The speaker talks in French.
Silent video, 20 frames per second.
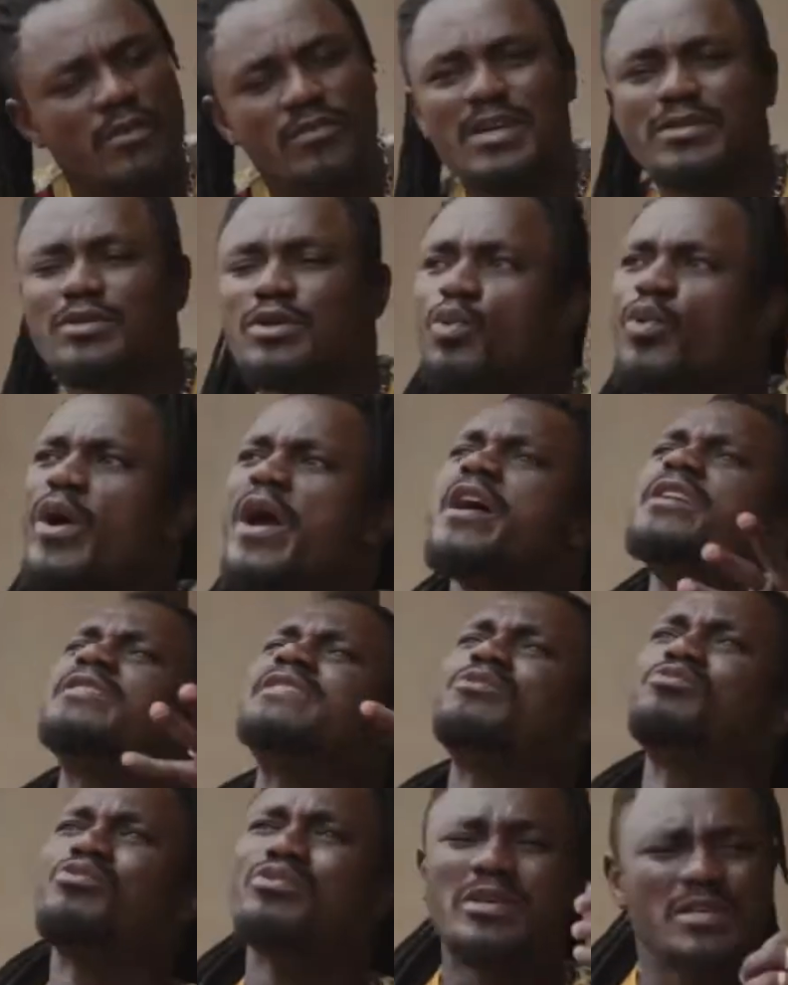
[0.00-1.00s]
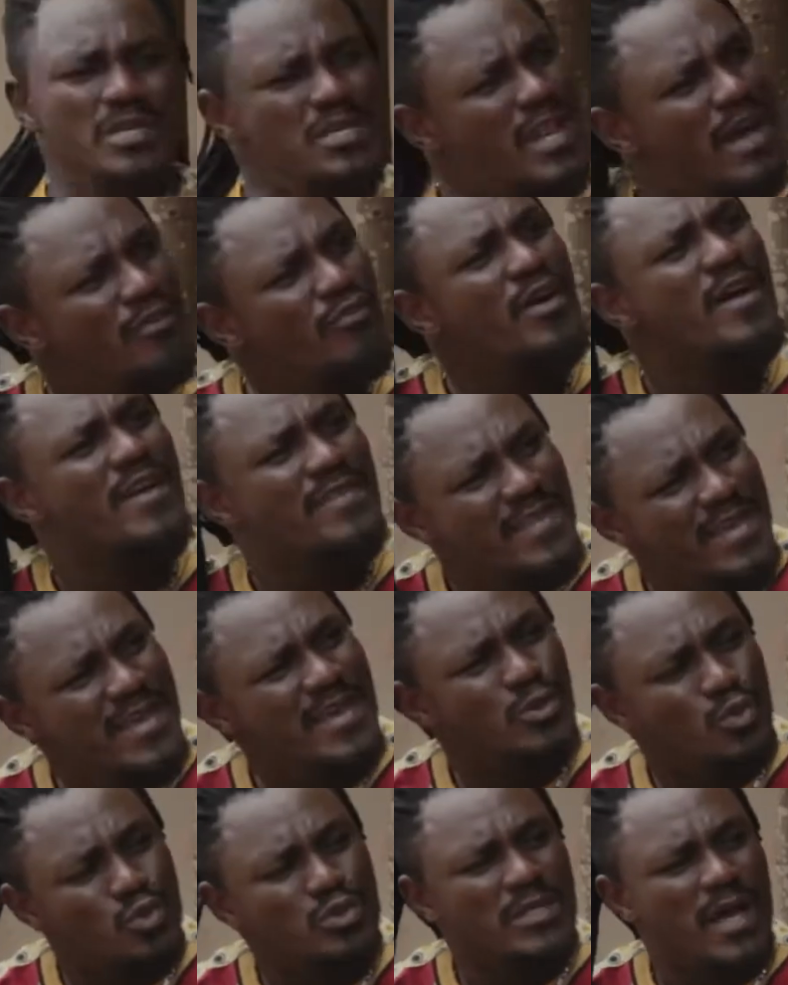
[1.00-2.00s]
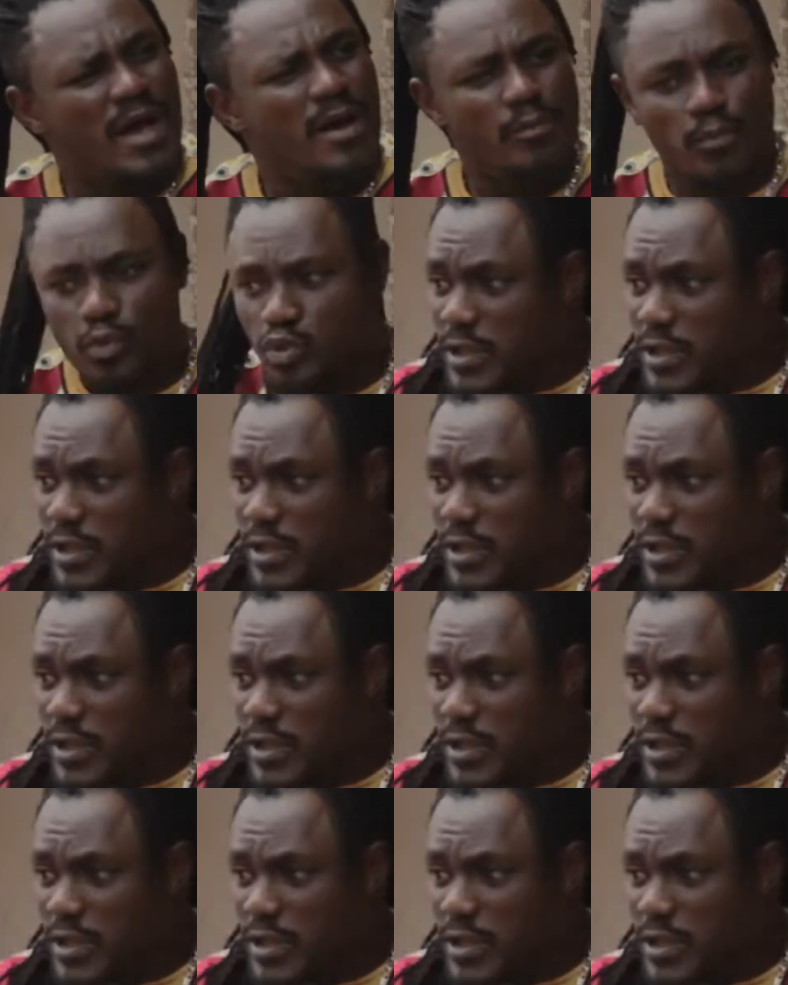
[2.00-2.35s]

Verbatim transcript: dire, oui, c'est nous qui l'avons aidé et tout ça.